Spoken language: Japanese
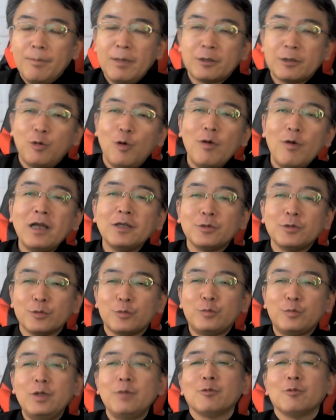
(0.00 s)
まあとは
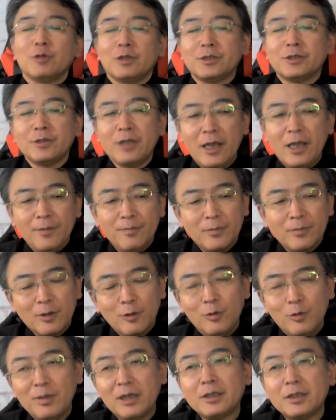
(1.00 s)
言ってもですね、
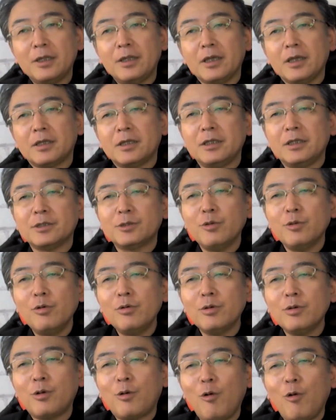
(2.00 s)
これまたね、既
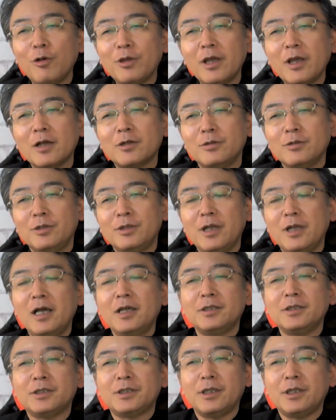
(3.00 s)
存顧客に
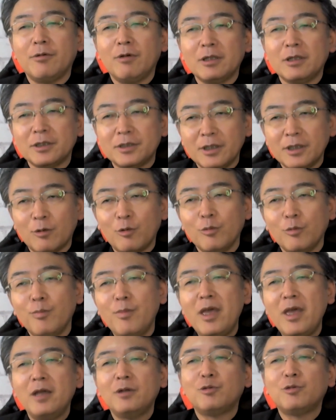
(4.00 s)
対してはですね、この
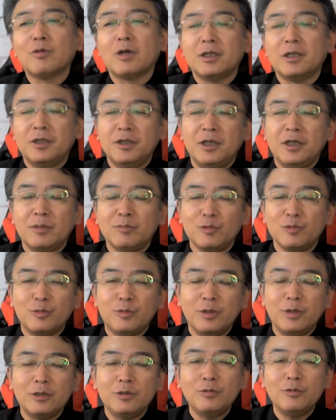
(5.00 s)
メールとか DM っ
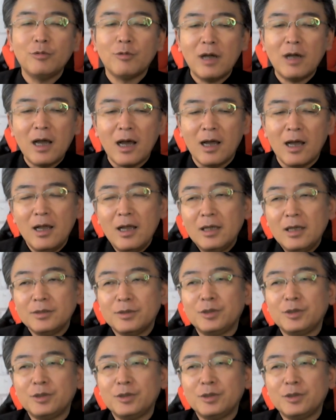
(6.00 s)
ていうのが、